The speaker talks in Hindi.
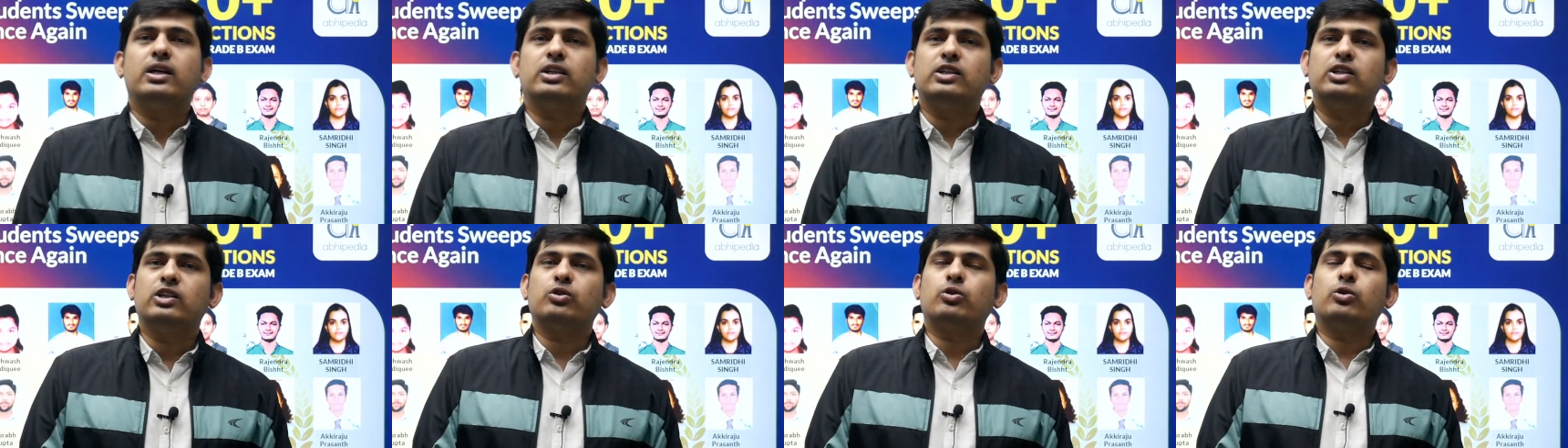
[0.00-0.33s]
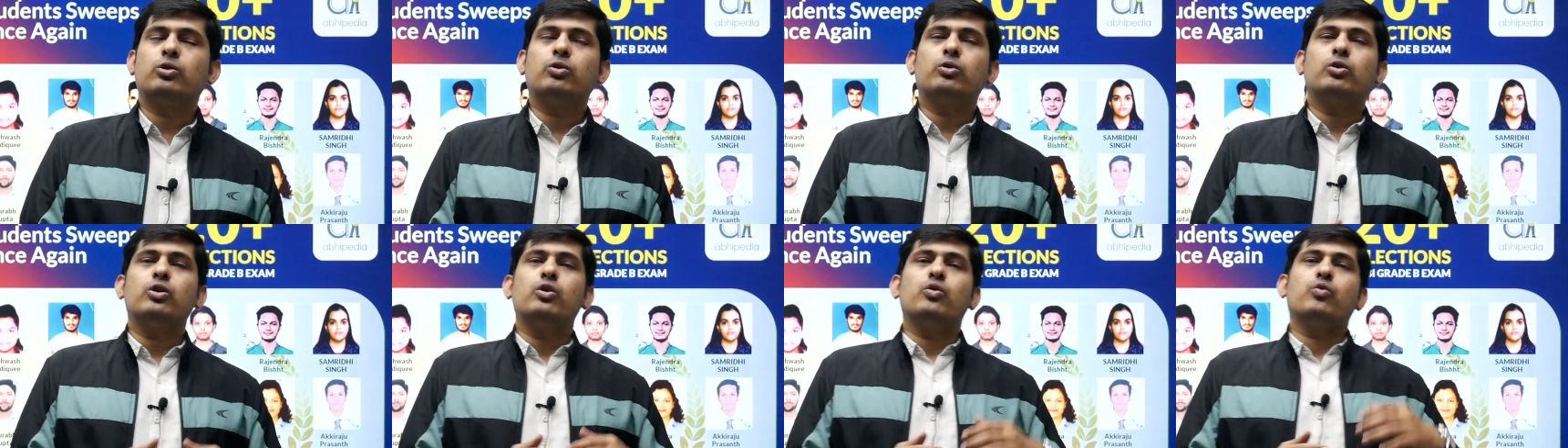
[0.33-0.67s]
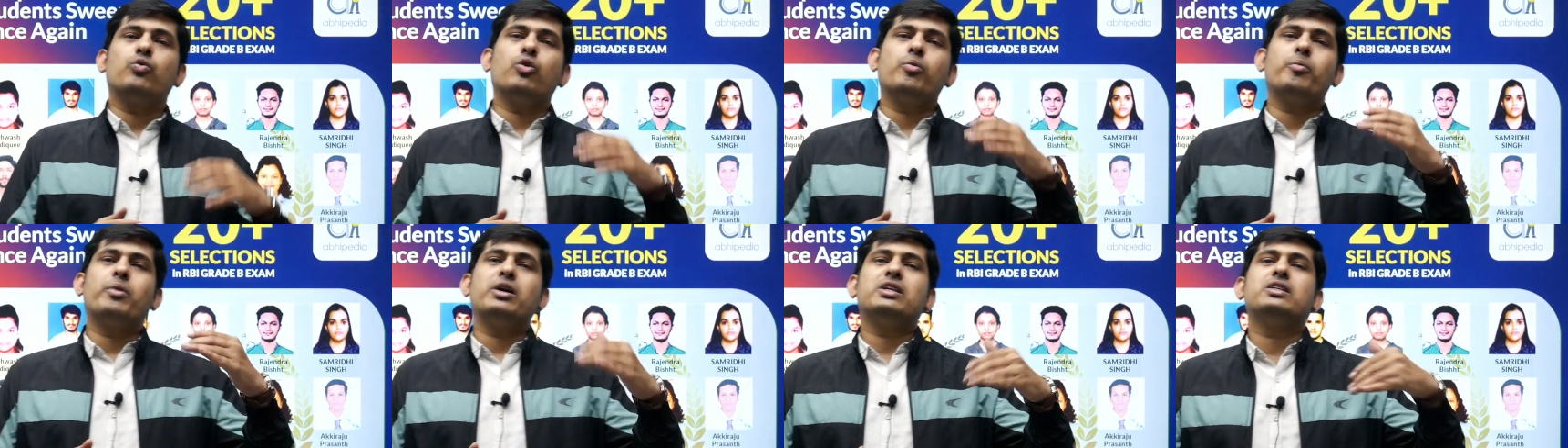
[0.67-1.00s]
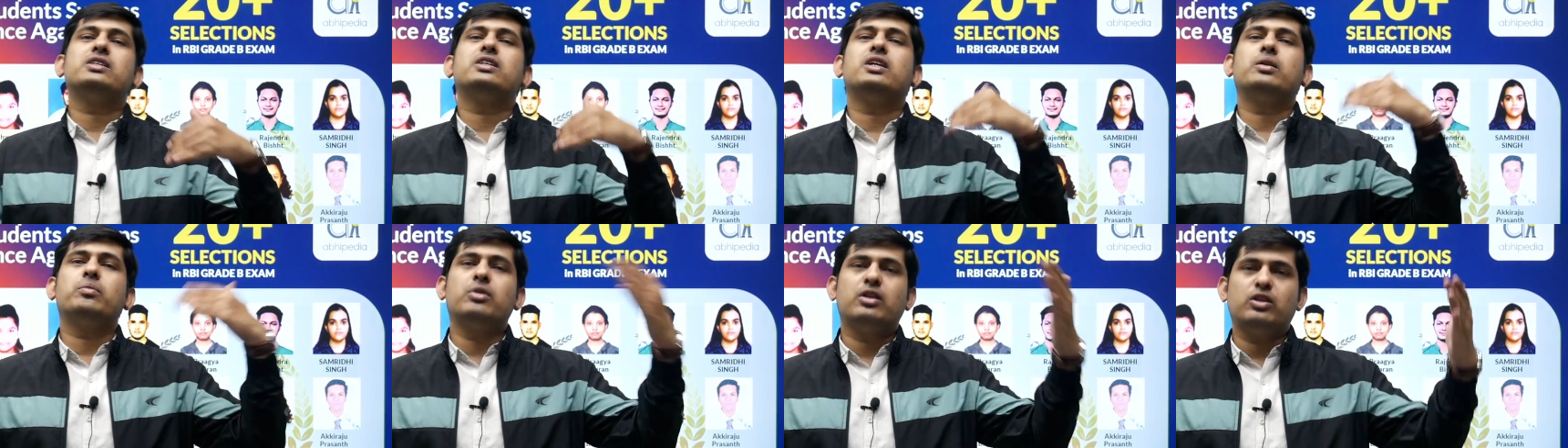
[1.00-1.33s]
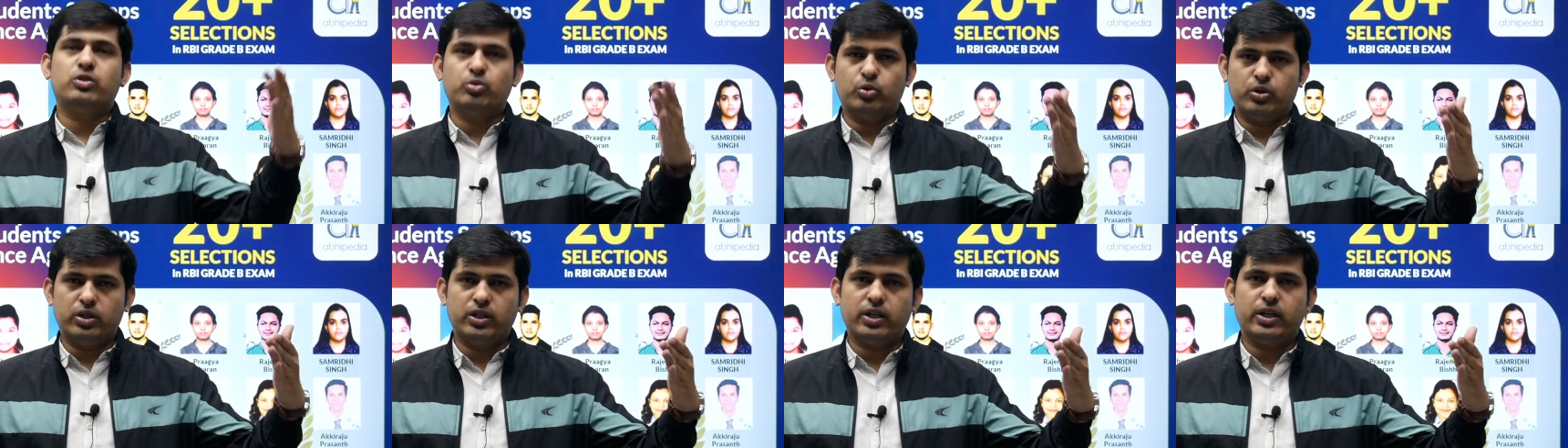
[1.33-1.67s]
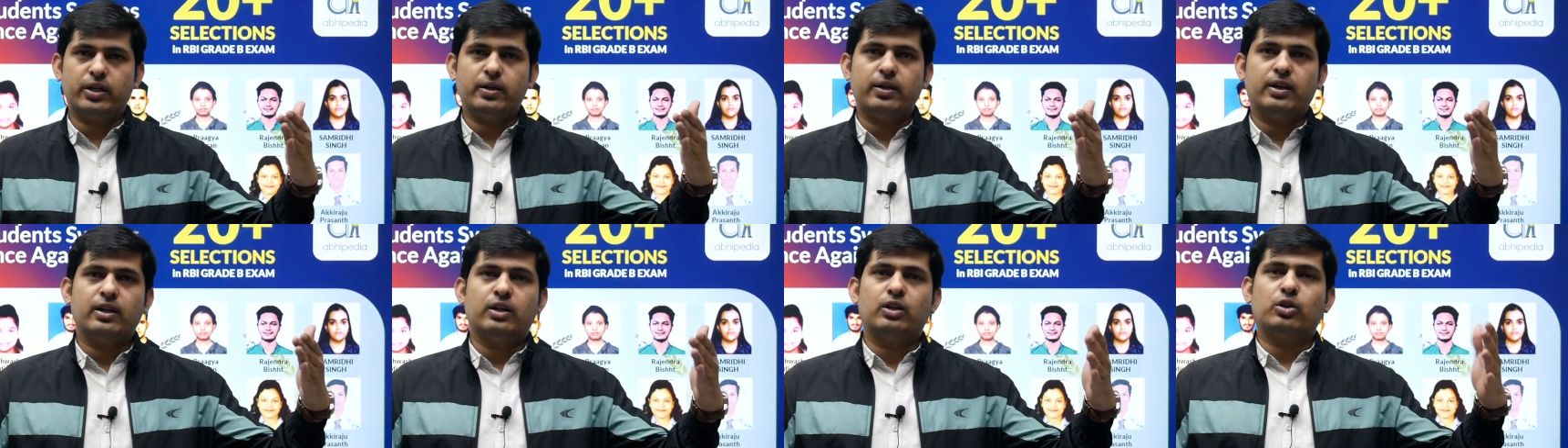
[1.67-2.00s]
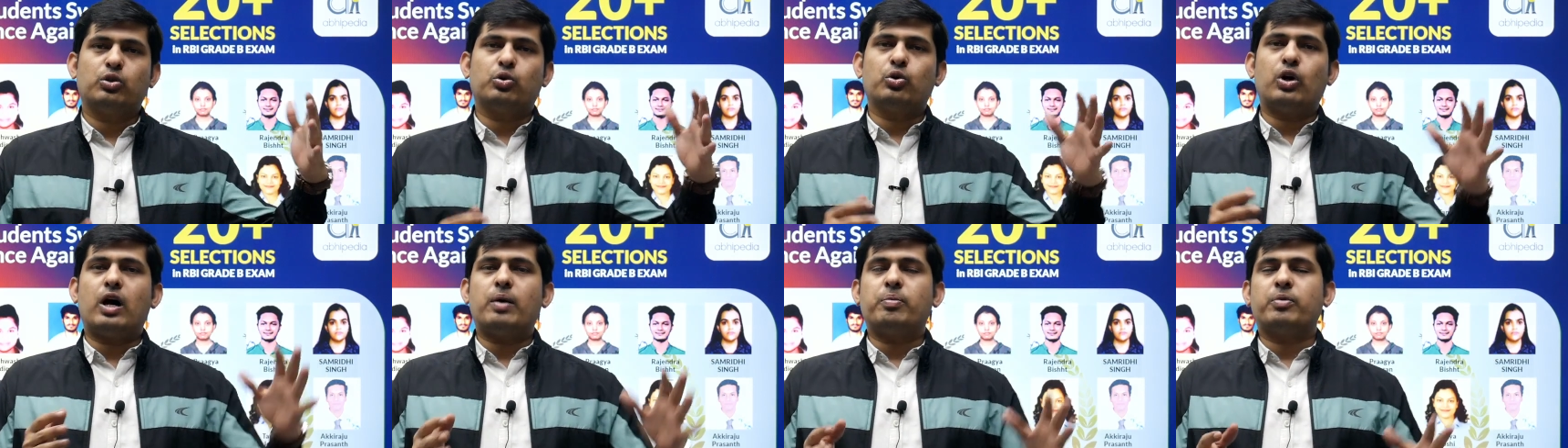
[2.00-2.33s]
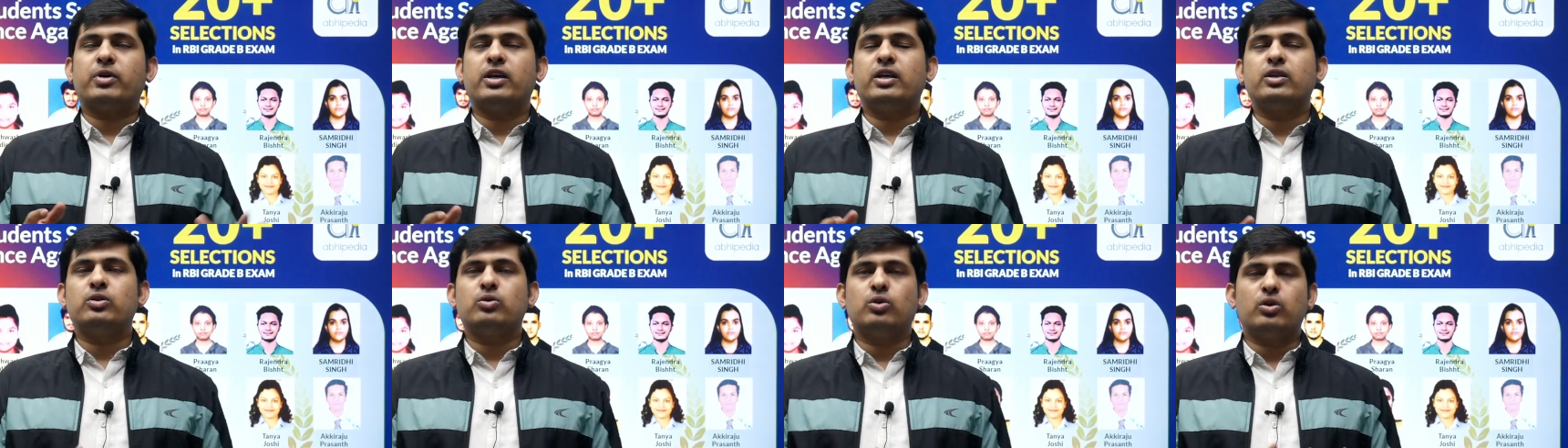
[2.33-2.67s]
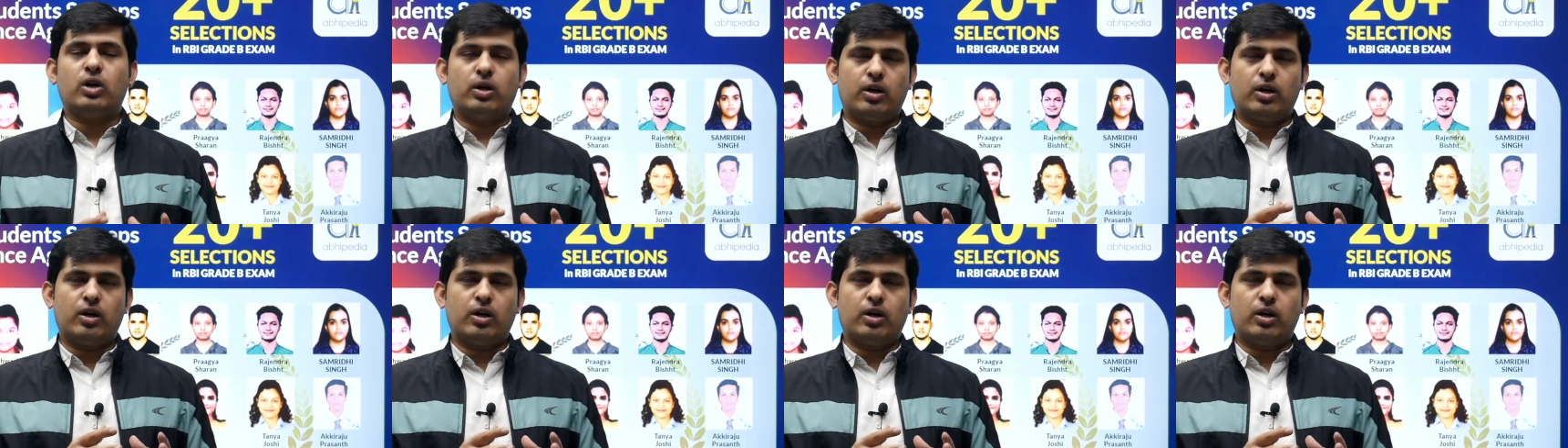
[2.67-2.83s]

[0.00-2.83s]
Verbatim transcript: जिनको वो मंजिल मिल चुकी है तो आपकी जो